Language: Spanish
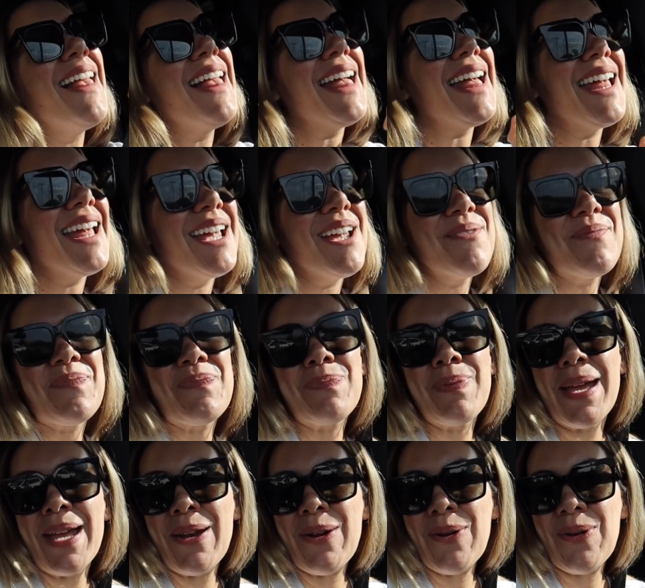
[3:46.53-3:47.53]
Em,
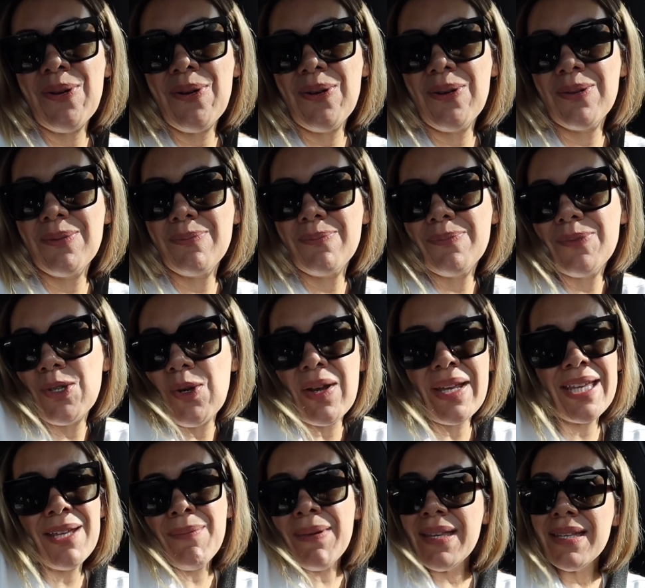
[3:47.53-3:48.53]
pero yo
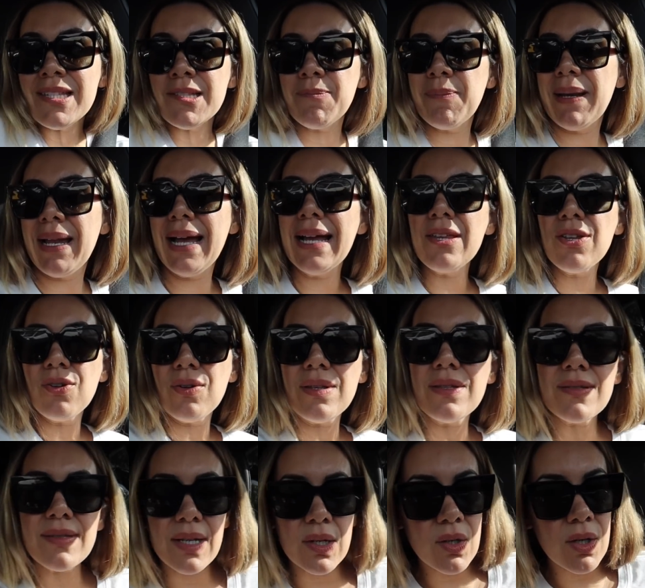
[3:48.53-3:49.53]
aquí me desplayo.
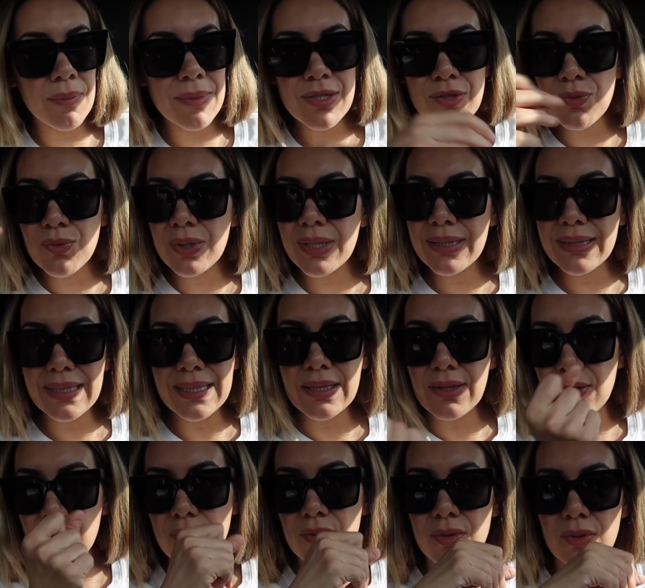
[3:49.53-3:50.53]
Instagram es un
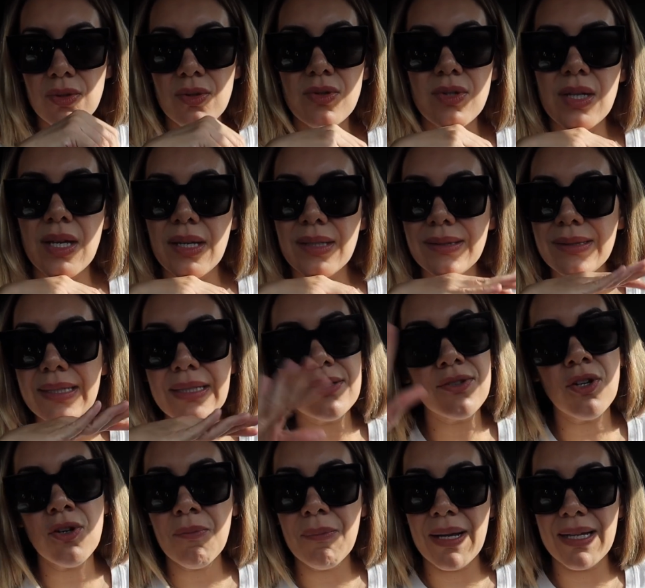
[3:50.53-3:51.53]
ratito. O sea,
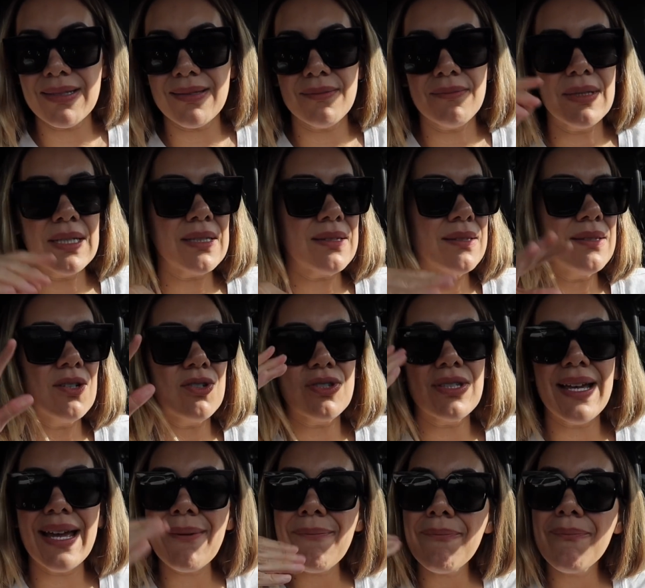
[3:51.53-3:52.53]
TikTok más. o
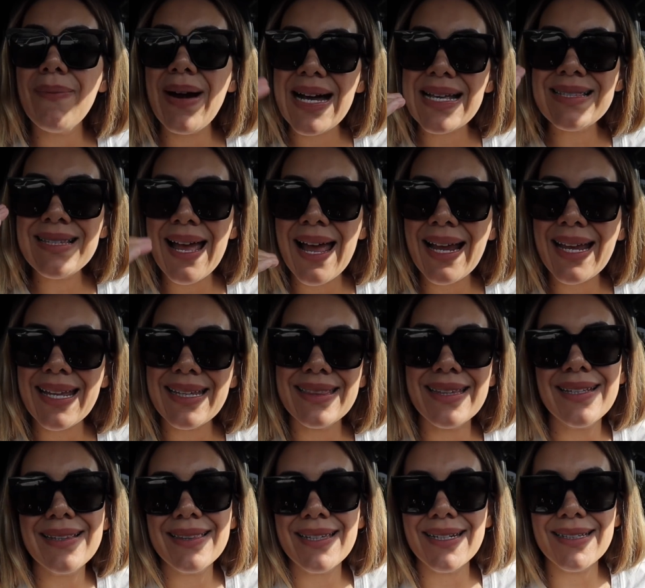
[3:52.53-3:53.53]
sea, vas a que
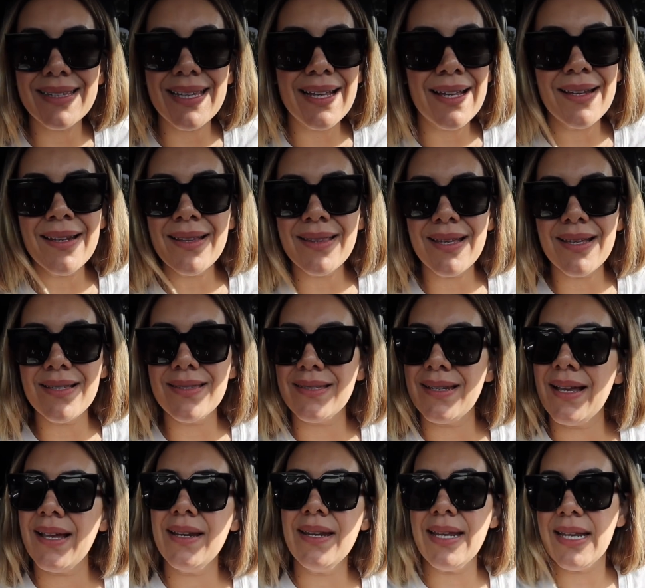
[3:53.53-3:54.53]
te entretengan y te
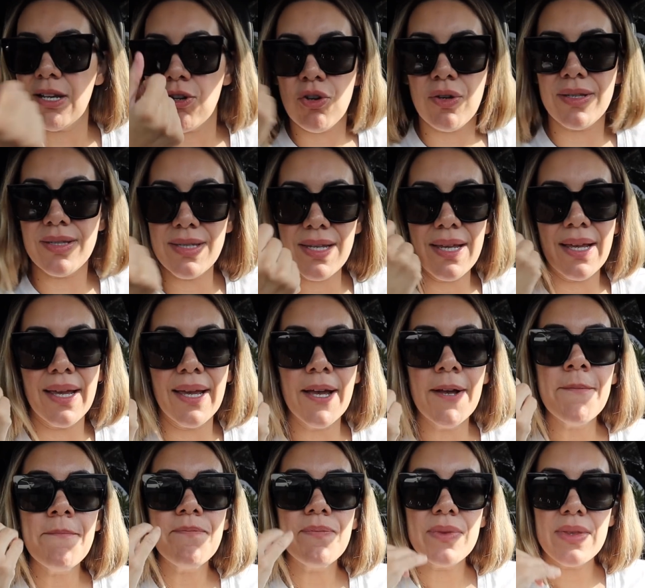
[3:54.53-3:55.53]
distraigan y lo que sigue.
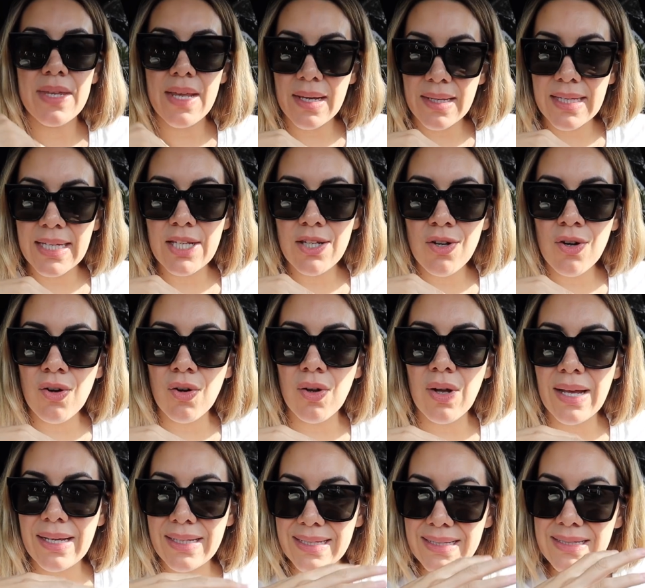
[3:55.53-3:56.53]
Y aquí no.
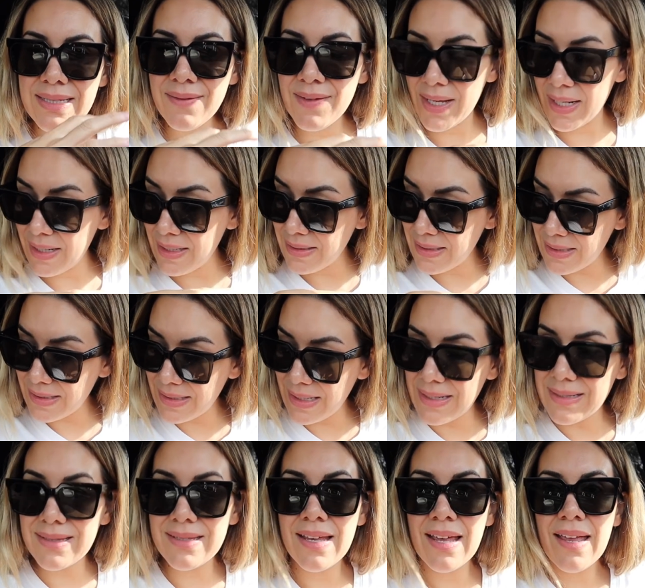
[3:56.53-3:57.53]
Aquí si vienes,
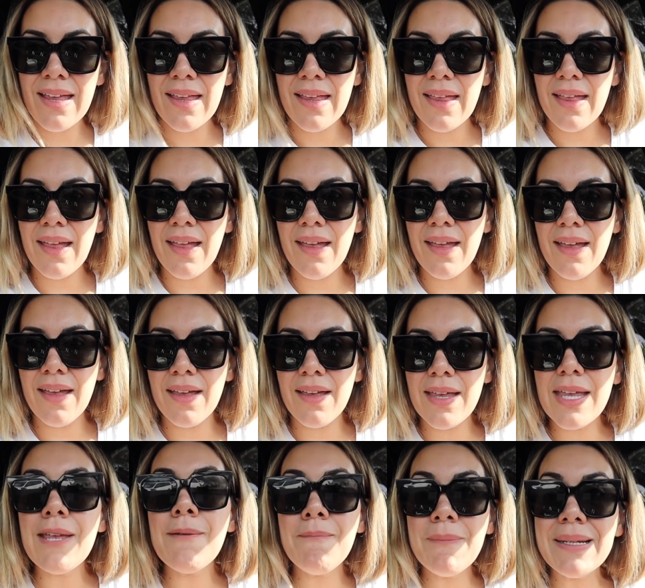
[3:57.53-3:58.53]
estás eh,
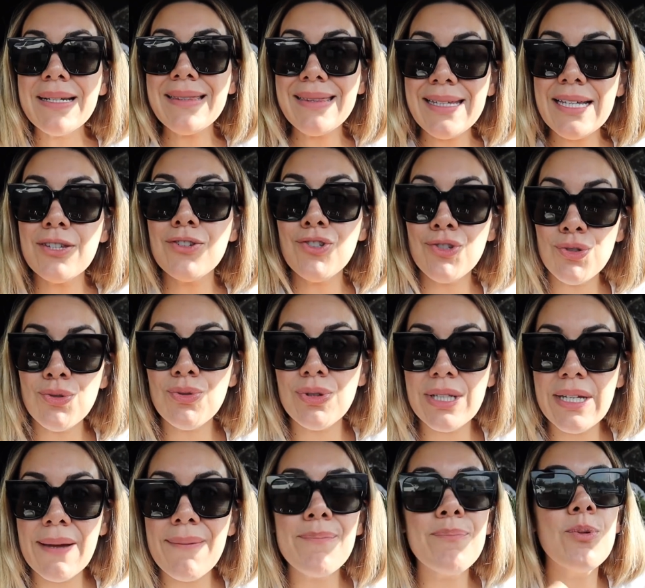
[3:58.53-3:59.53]
invirtiendo tu
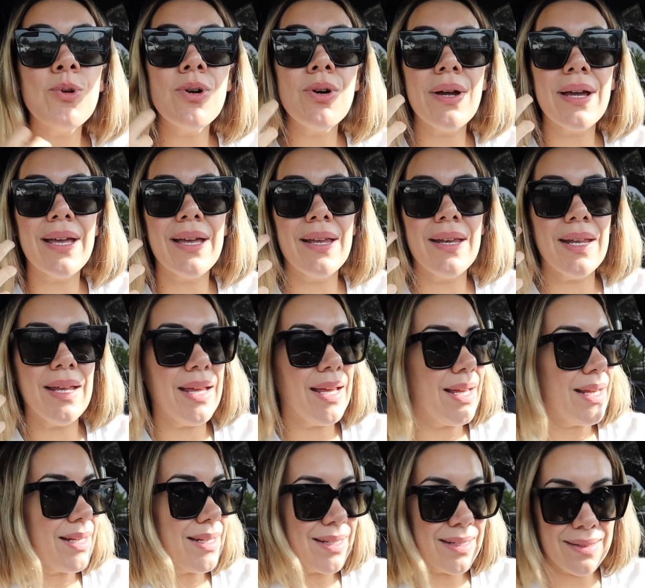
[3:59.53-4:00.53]
tiempo
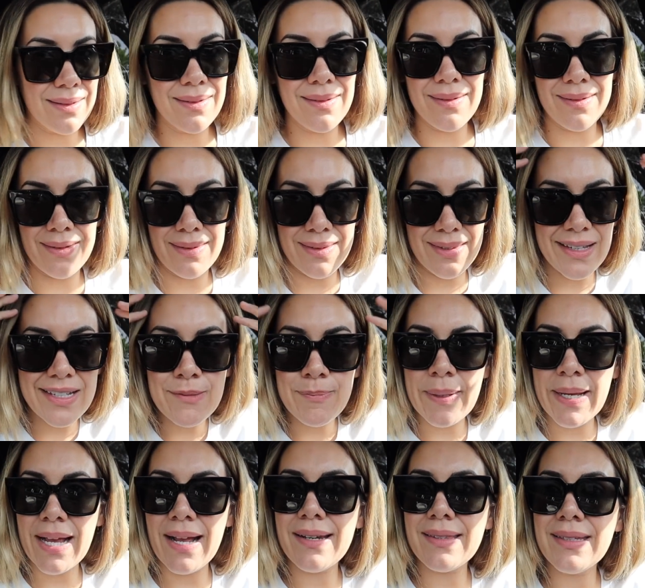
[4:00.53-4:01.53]
en,
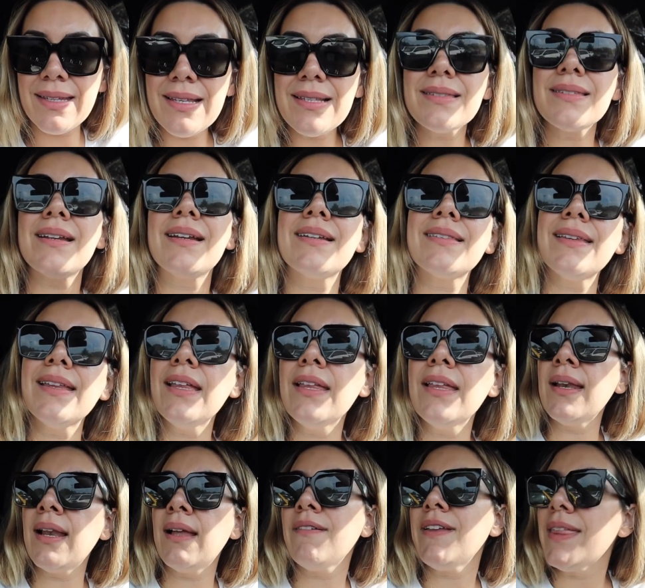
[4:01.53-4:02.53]
despejarte y distraerte
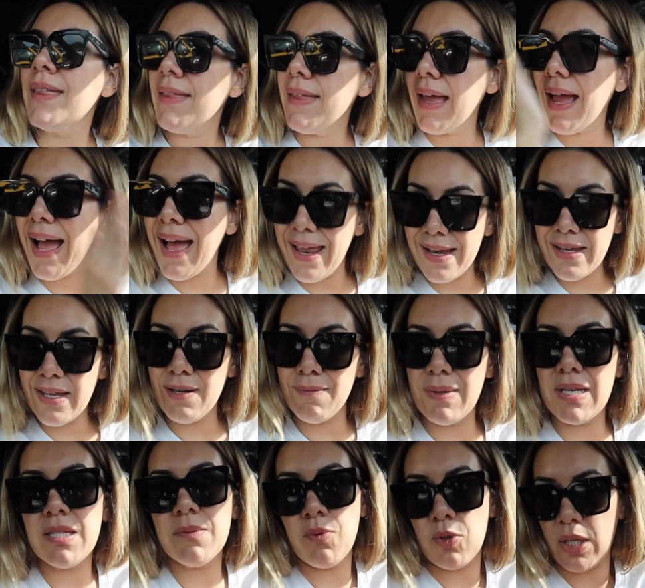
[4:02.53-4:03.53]
la vida de alguien
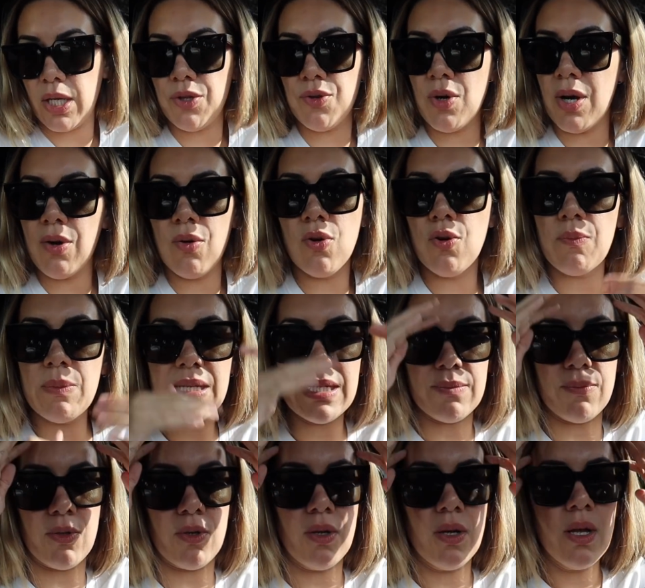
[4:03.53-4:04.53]
más, porque yo hago lo
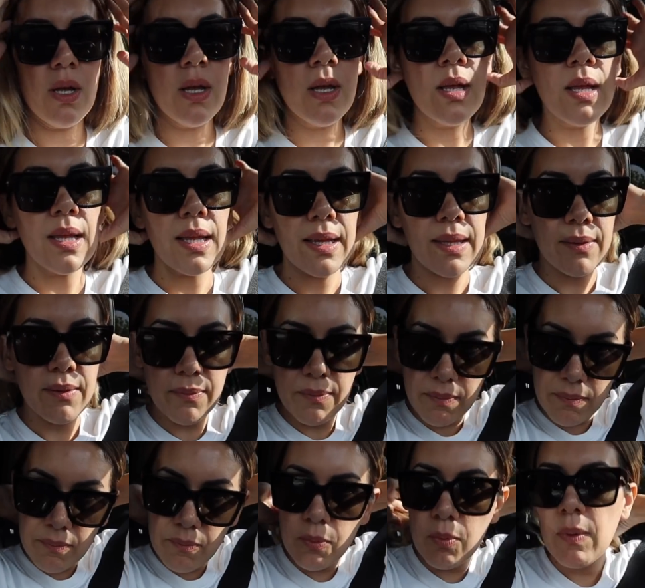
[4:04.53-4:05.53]
mismo
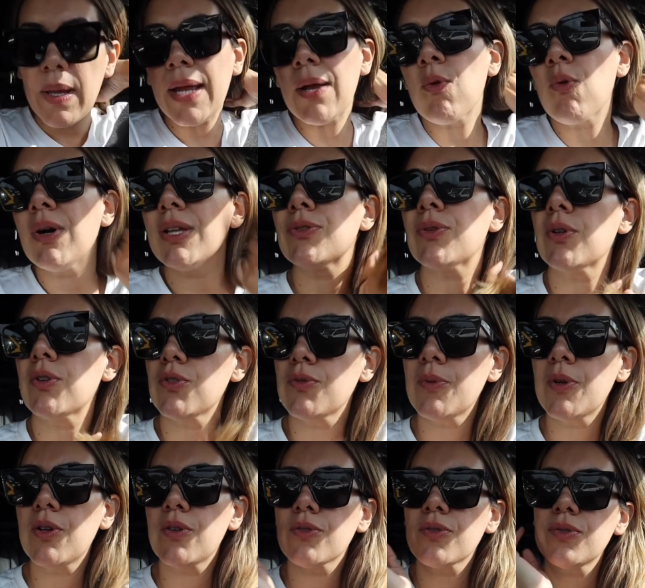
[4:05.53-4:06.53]
en cuanto a los
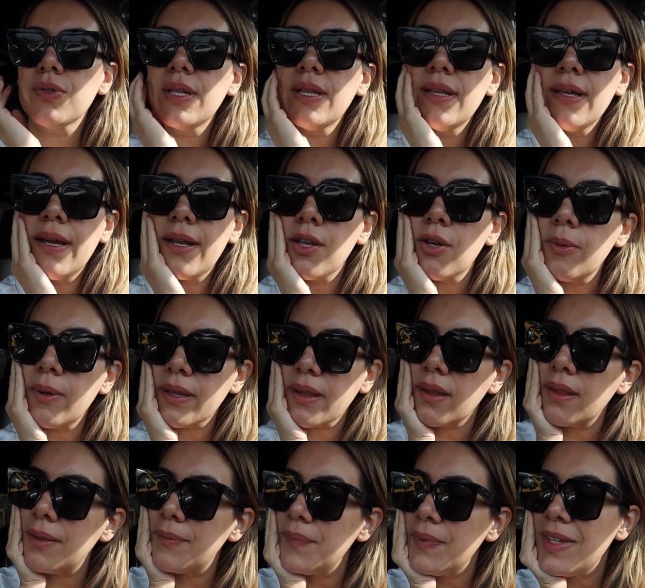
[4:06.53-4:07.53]
blogs del diario,
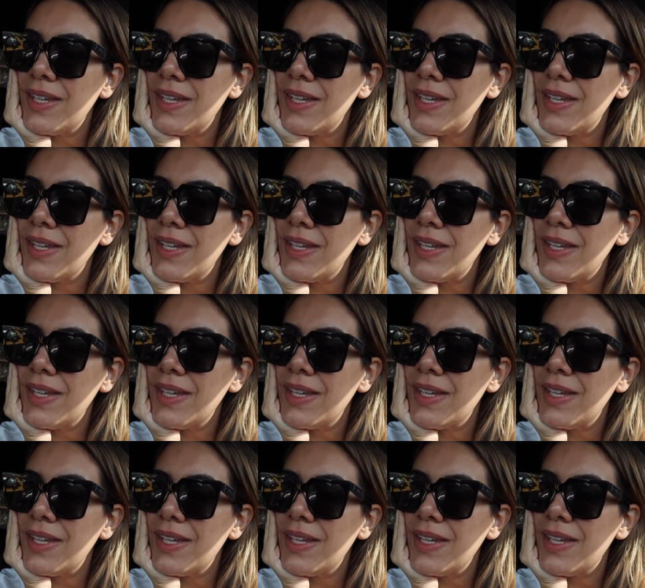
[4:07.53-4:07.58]
¿verdad?